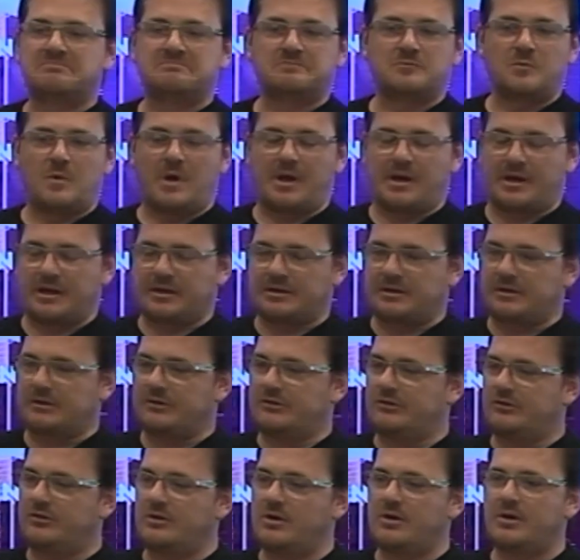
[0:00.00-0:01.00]
no hay
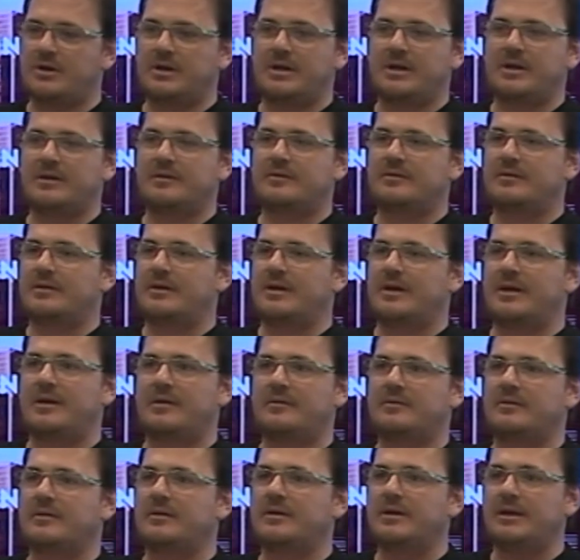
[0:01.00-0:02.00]
restricciones,
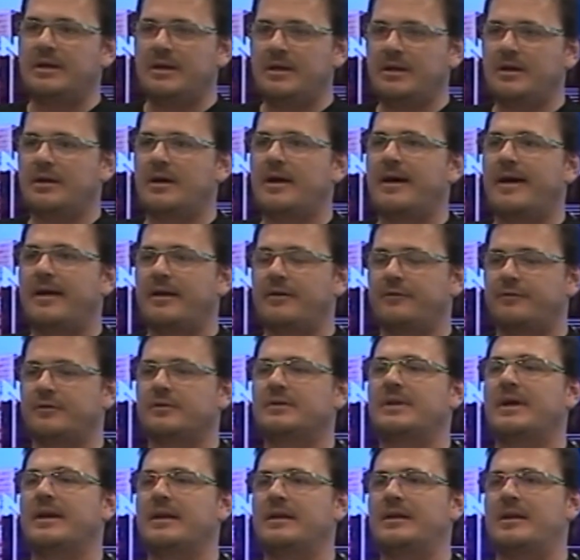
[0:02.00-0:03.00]
es ir a
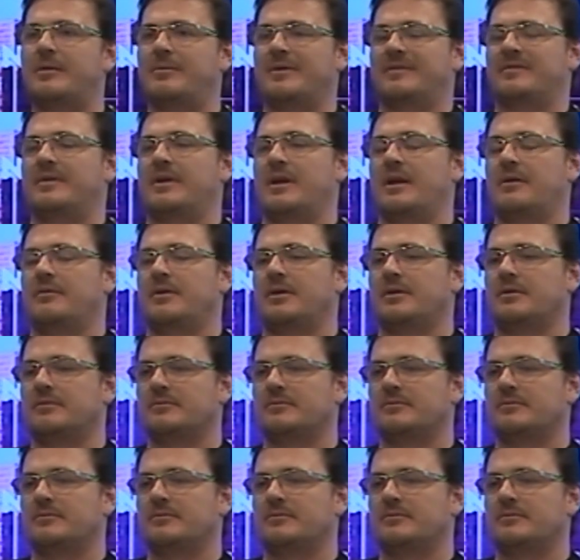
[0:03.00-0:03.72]
disfrutar y a pasarla bien.